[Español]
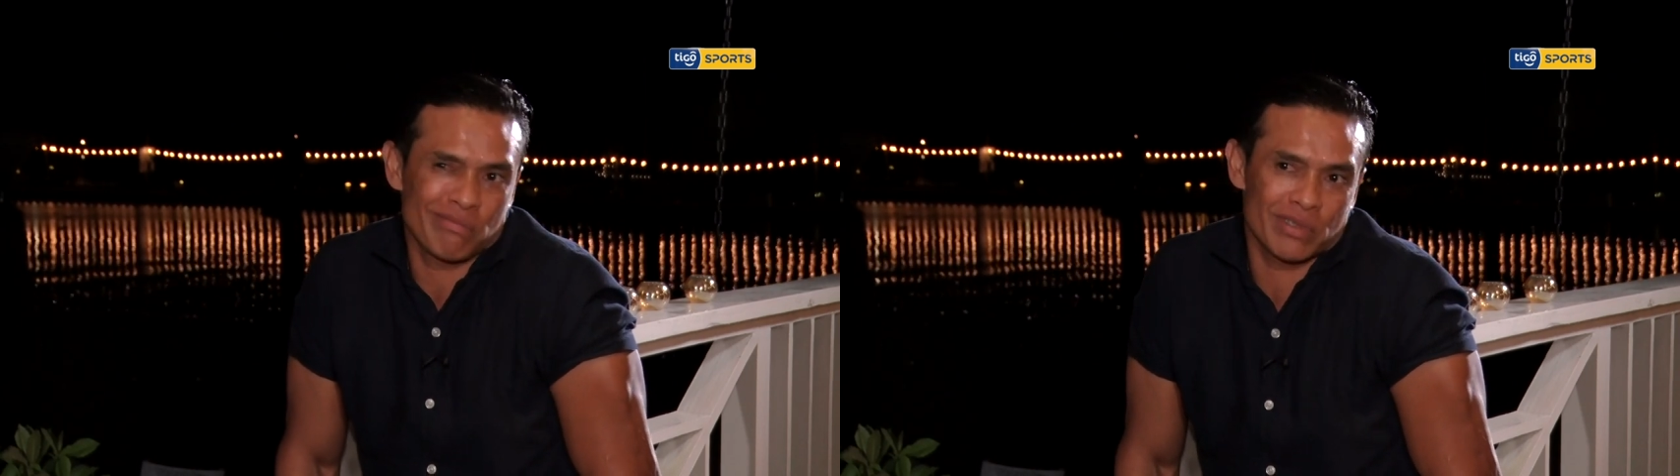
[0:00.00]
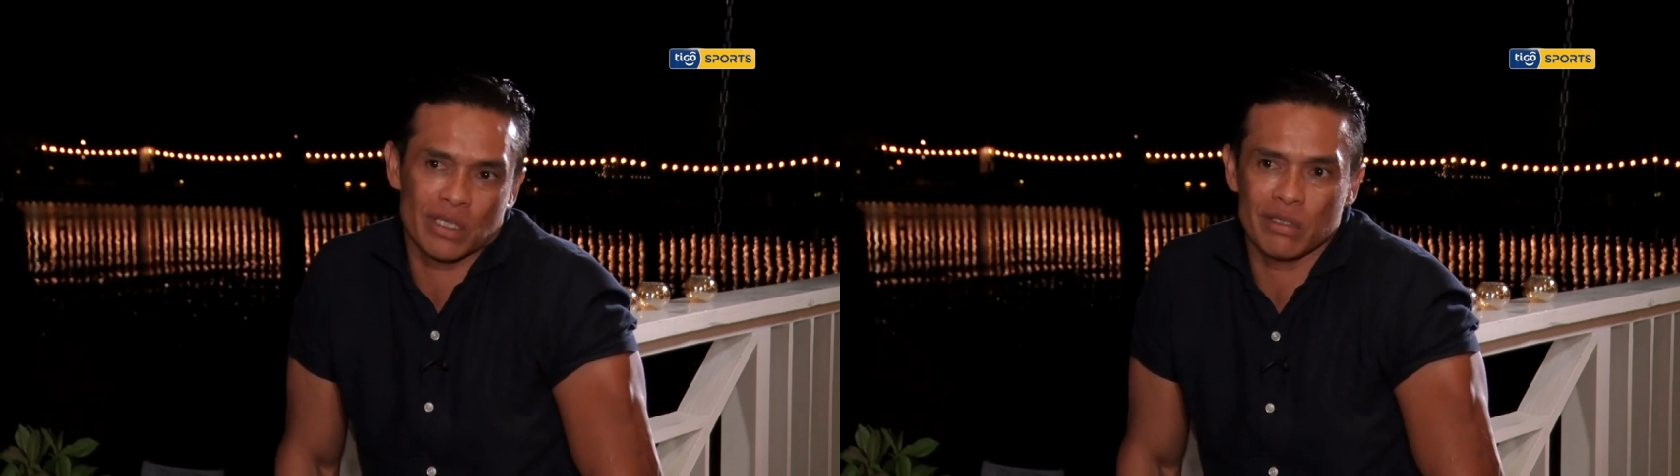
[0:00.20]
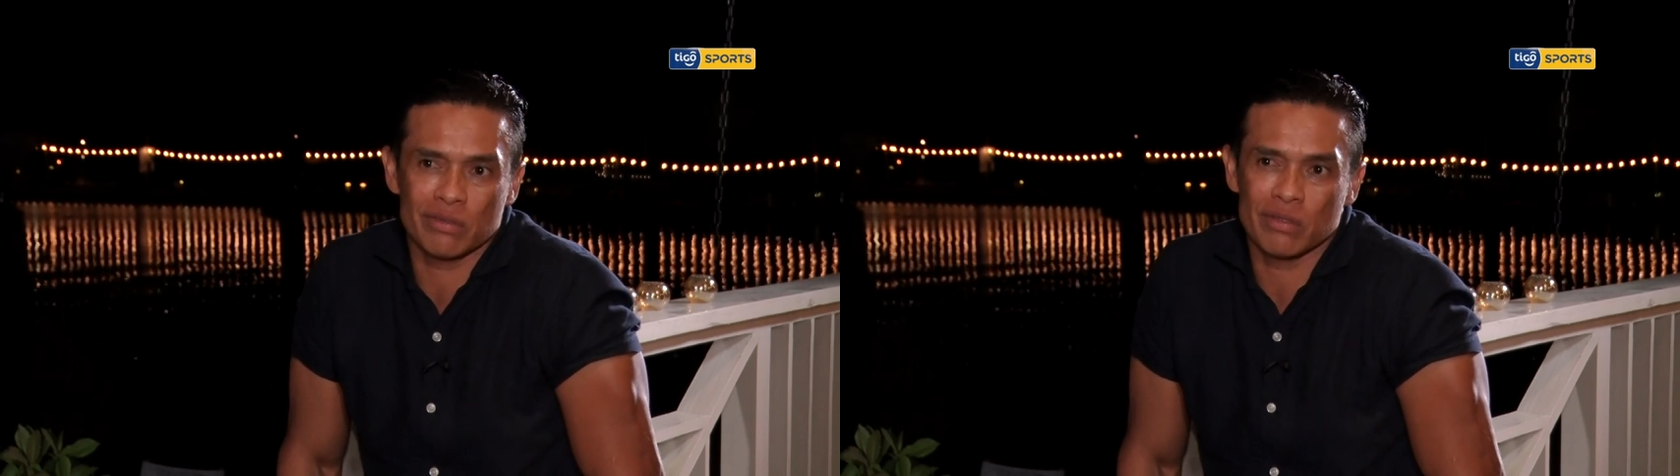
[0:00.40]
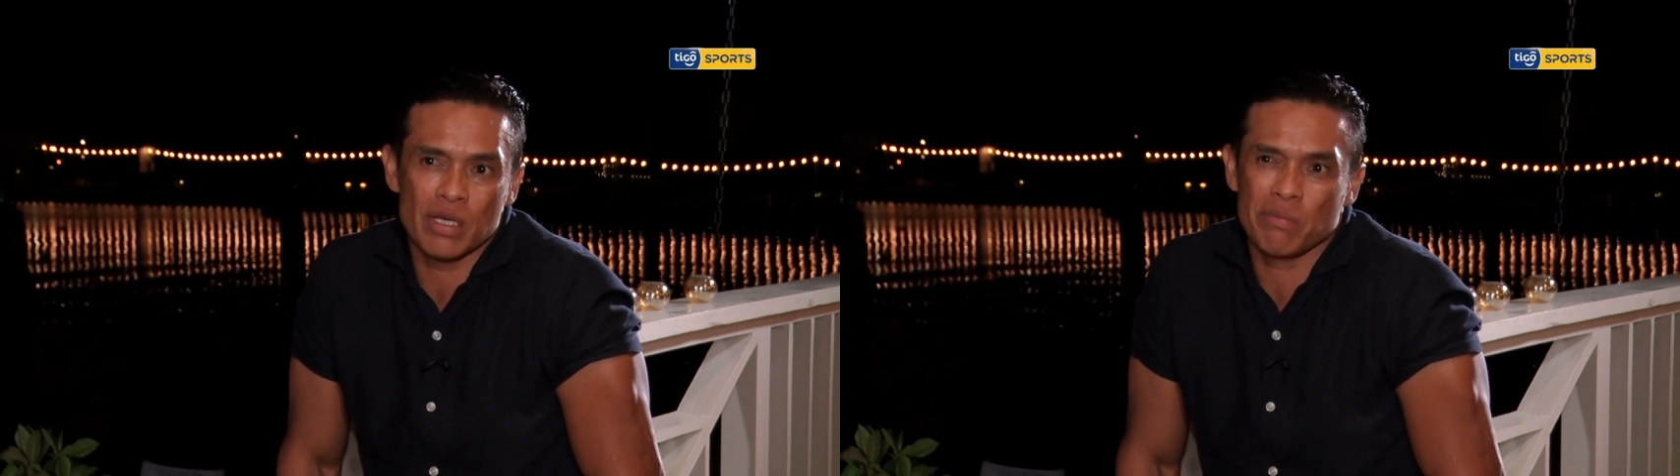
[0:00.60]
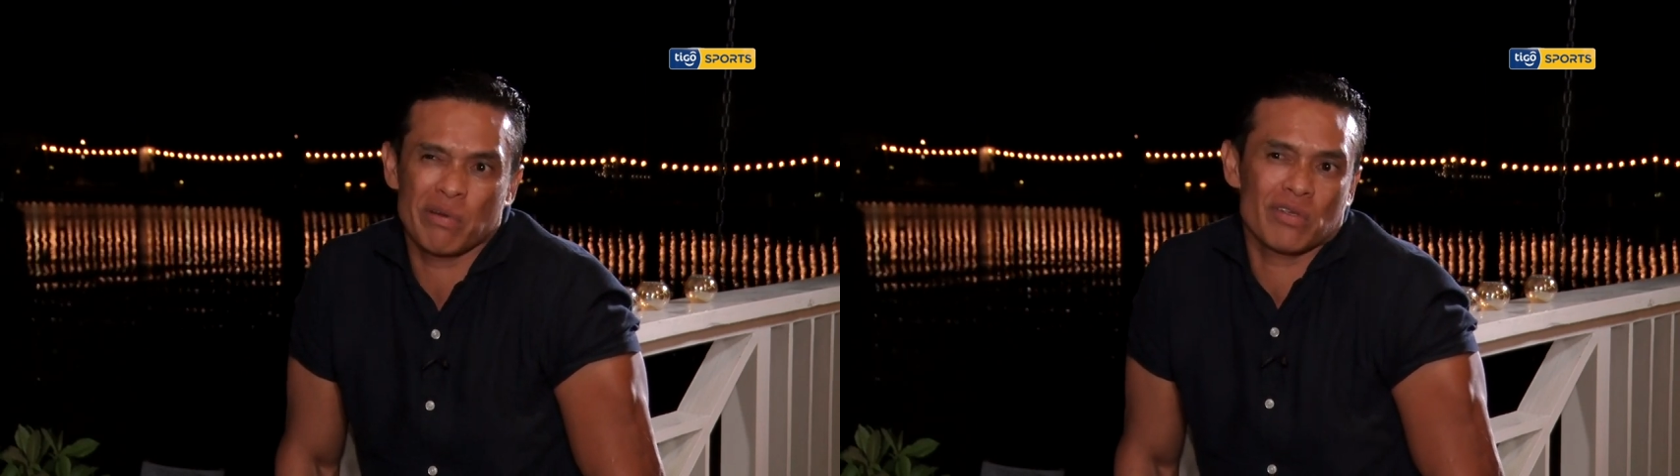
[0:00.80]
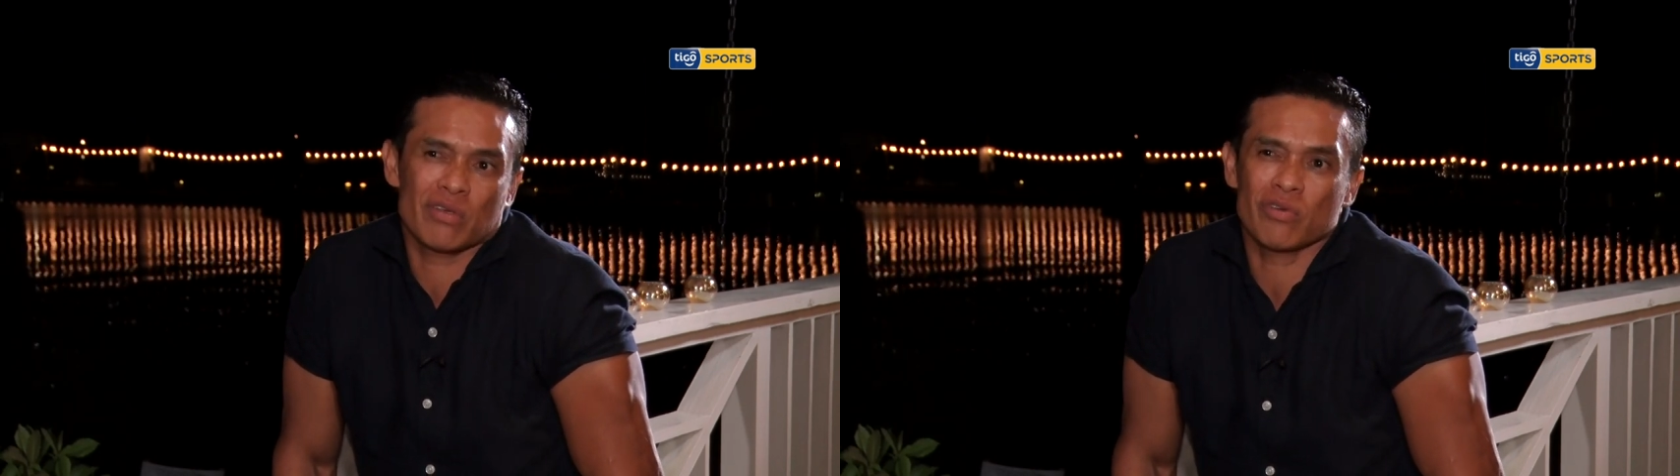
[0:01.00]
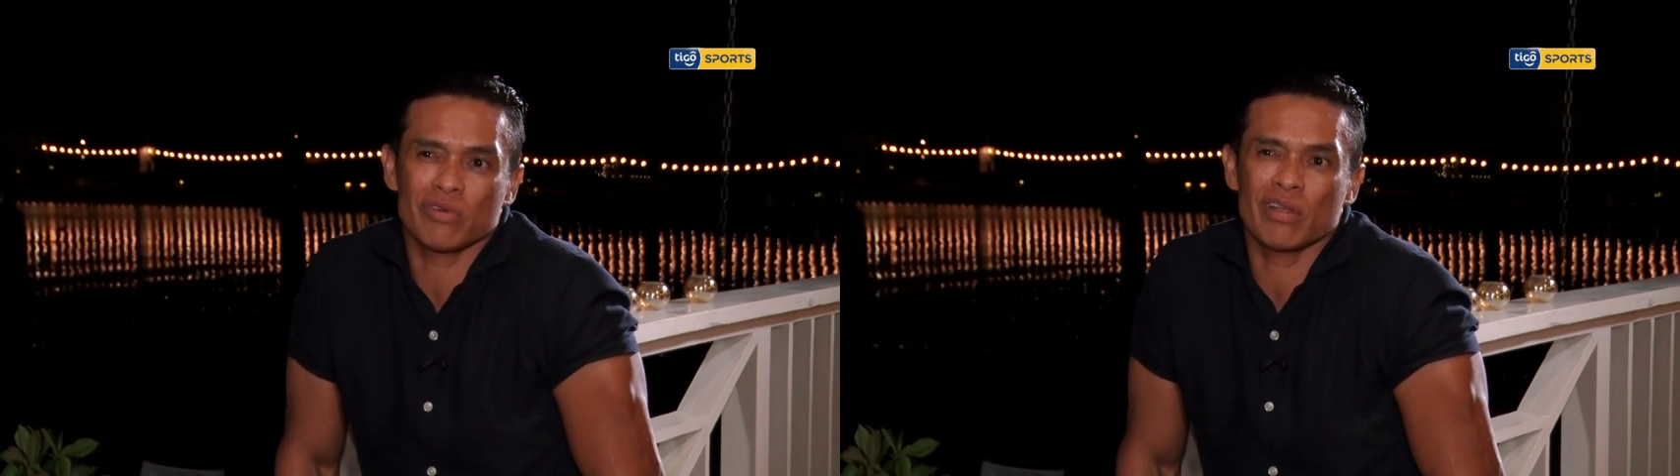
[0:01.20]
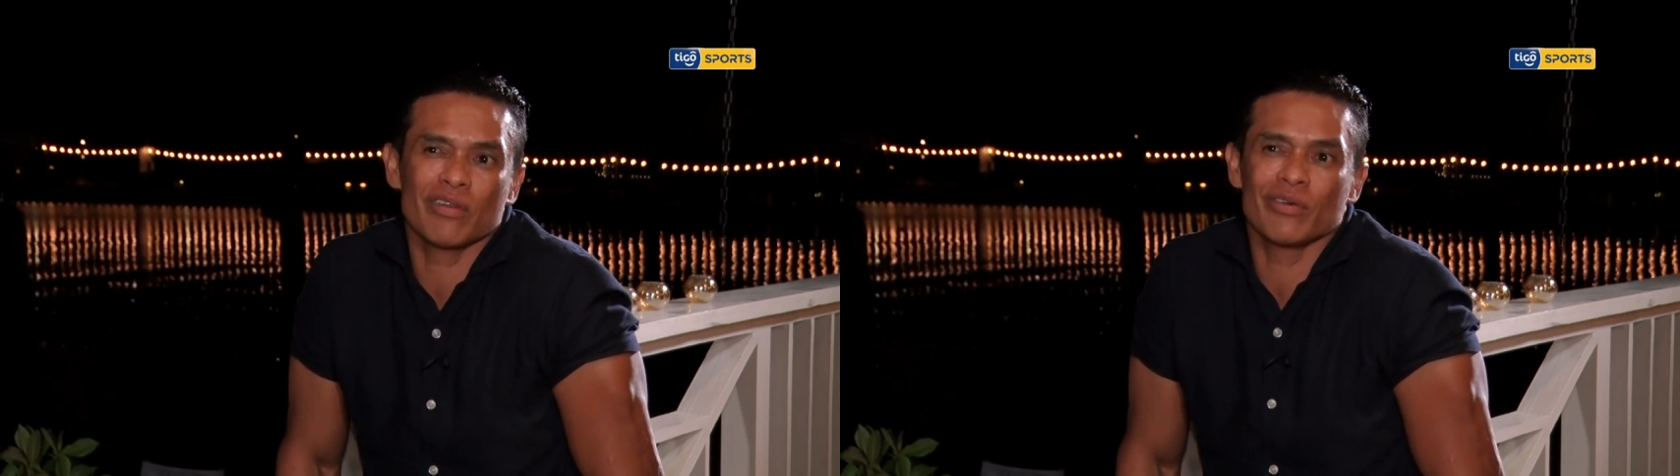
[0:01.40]
¿entiendes? Pero esas
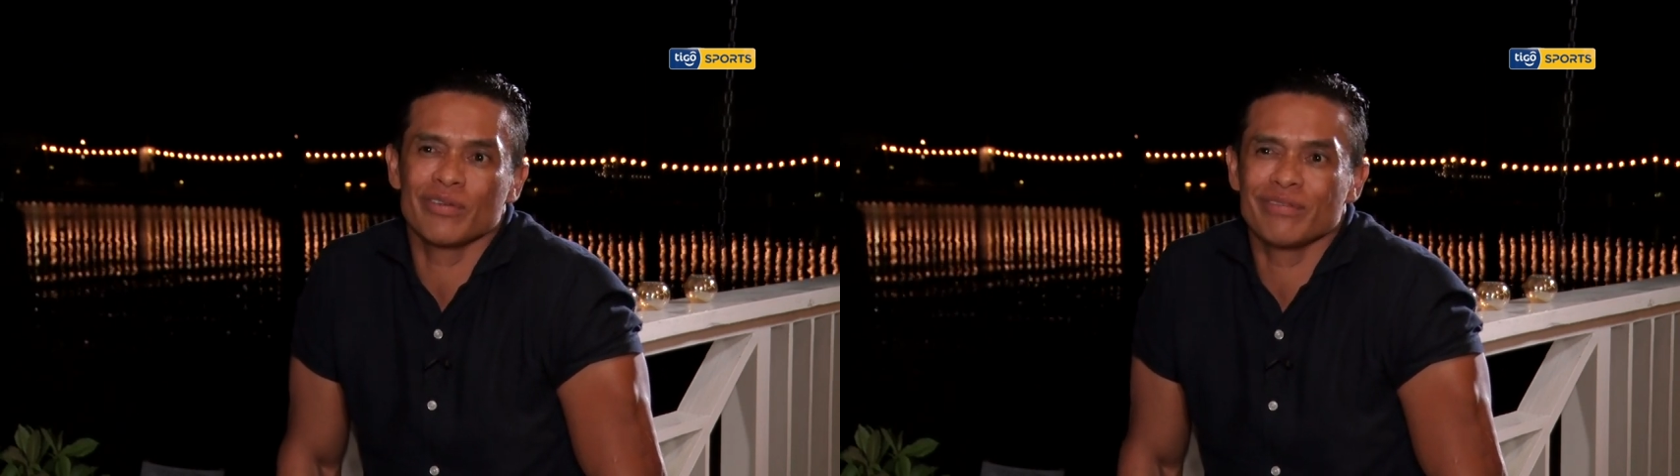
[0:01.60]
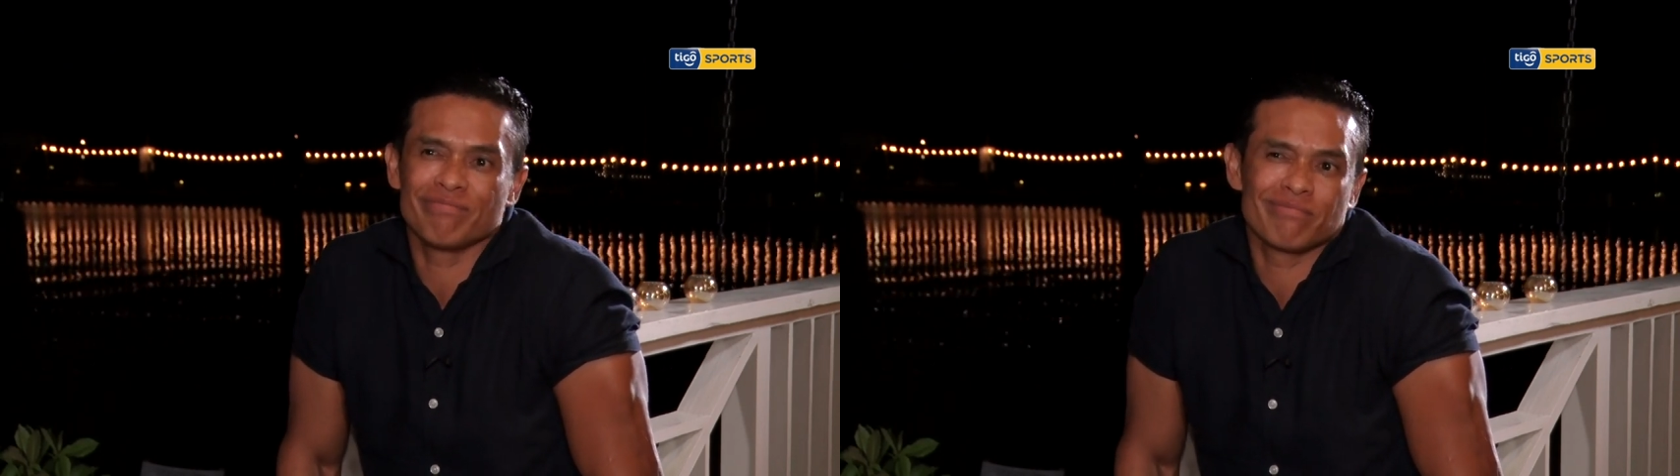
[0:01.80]
cosas no...